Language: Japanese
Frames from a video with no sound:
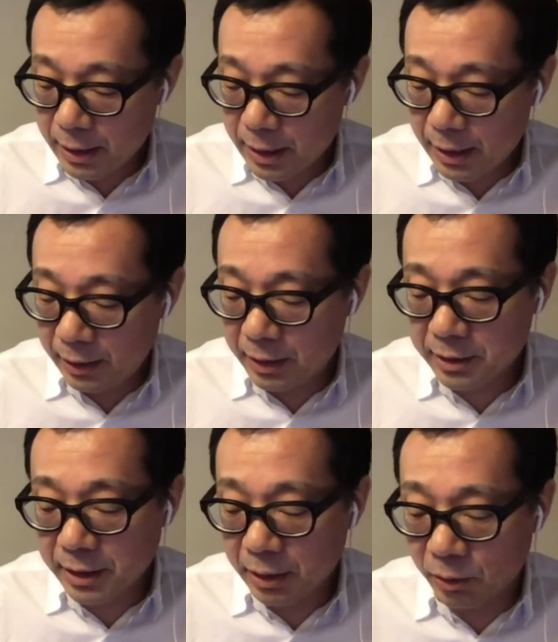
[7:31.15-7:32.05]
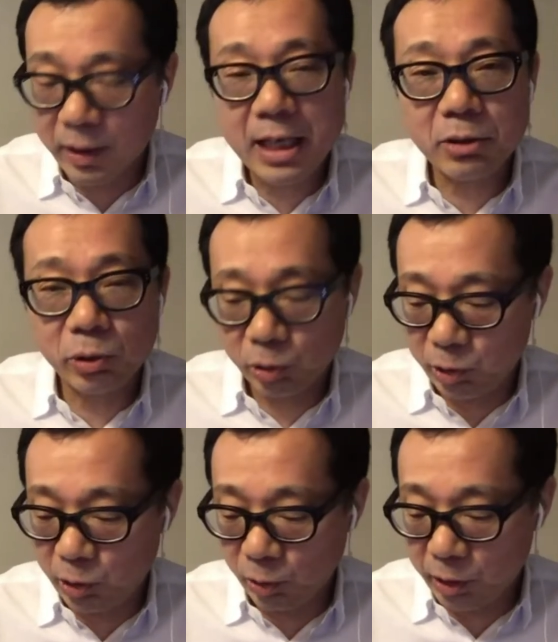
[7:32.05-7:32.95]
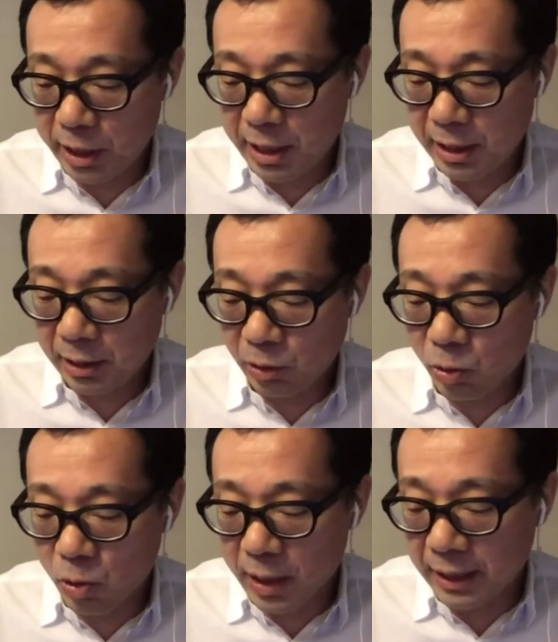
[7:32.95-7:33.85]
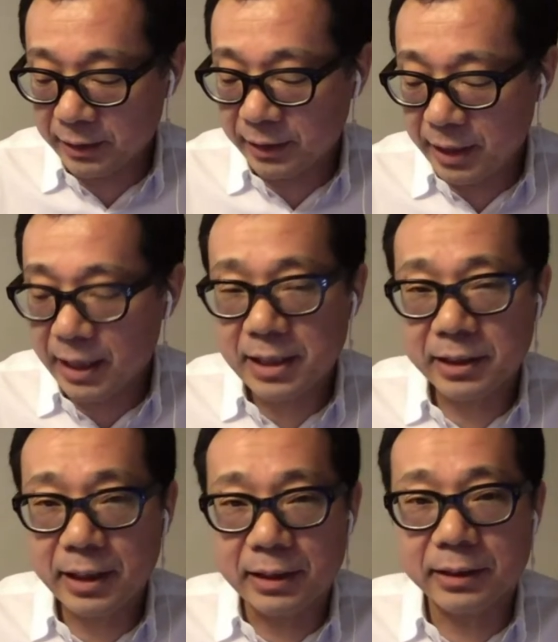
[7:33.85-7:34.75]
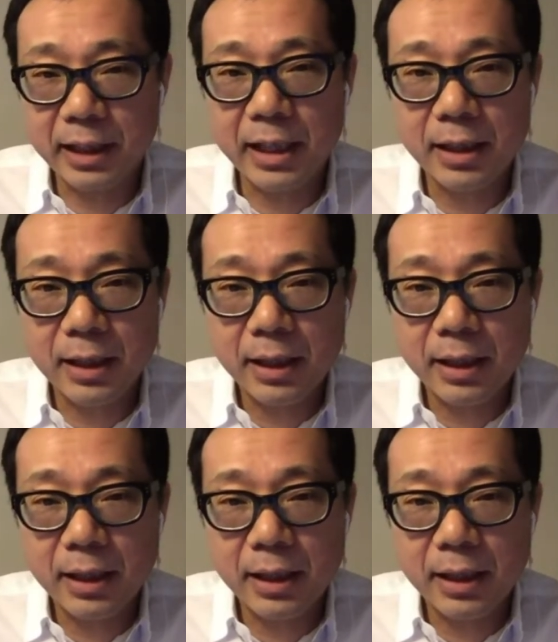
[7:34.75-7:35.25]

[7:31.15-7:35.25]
デッサンを書くことによって脳を活性化してですね、